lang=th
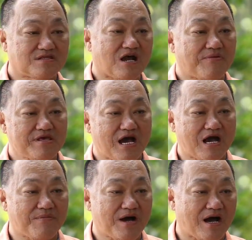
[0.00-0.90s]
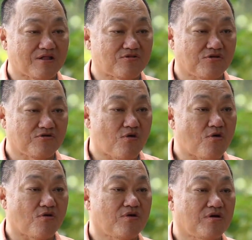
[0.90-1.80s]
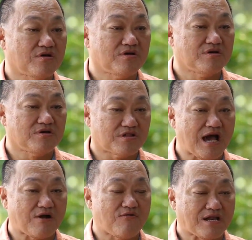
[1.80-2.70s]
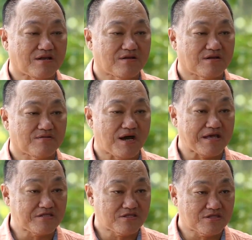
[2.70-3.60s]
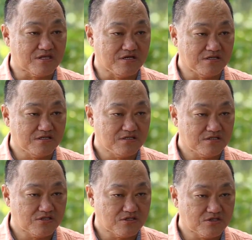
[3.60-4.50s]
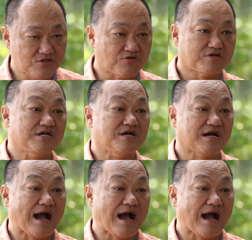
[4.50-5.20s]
เจ้าพญามหาสุริวงศ์สร้างวัดมาได้ถึงจุดกึ่ง